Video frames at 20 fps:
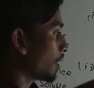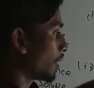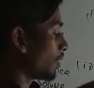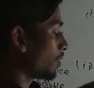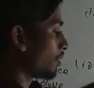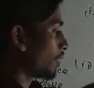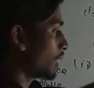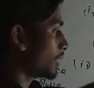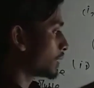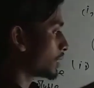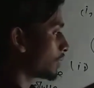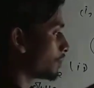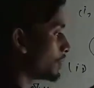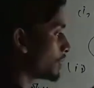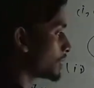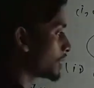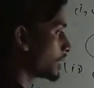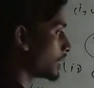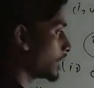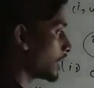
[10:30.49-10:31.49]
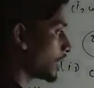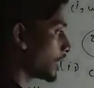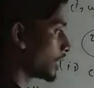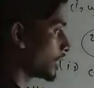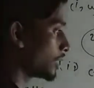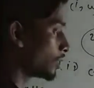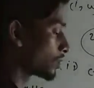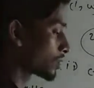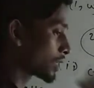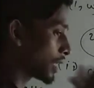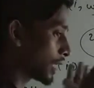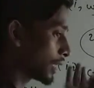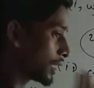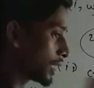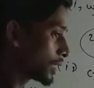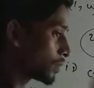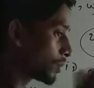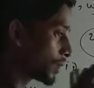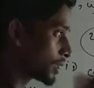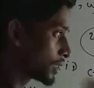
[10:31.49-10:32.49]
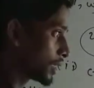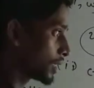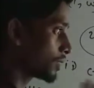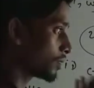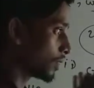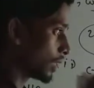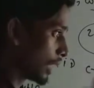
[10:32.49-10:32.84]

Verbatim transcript: का होगा ना सरफेस एरिया यदि उसका दस परसेंट